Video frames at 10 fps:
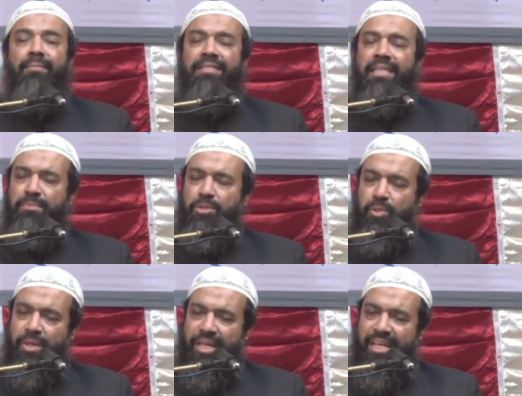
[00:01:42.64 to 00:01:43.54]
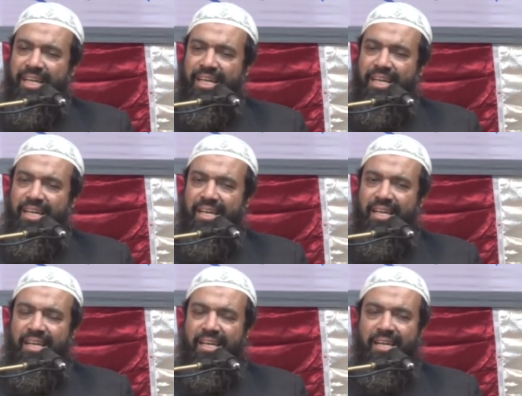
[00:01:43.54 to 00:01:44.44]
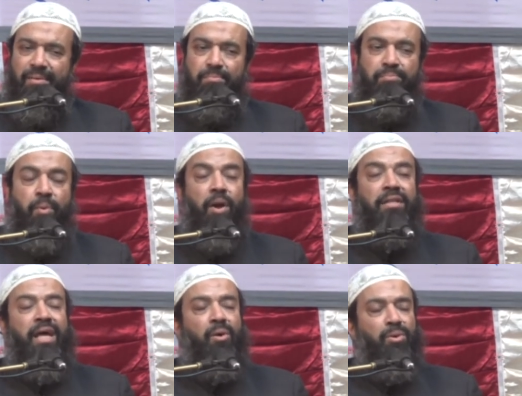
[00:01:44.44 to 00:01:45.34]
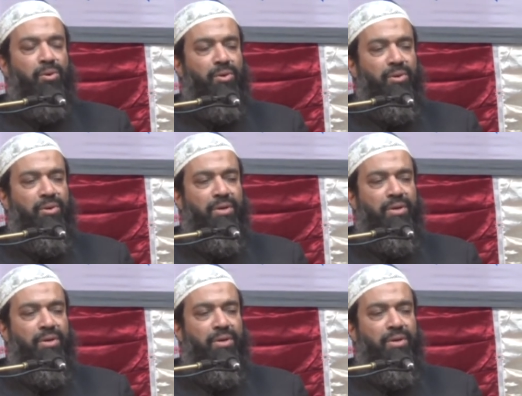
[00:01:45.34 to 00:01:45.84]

নামাজের ভিতরে পর্দা হলো